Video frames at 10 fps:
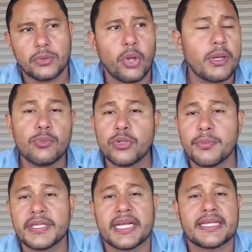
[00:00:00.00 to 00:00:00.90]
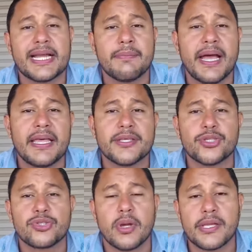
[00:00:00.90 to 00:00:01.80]
Todo el mundo mientras tenga más de
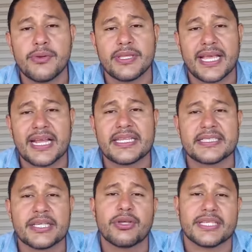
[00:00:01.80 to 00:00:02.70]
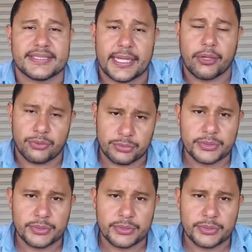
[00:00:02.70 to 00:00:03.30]
18 años y tenga el deseo de hacerlo.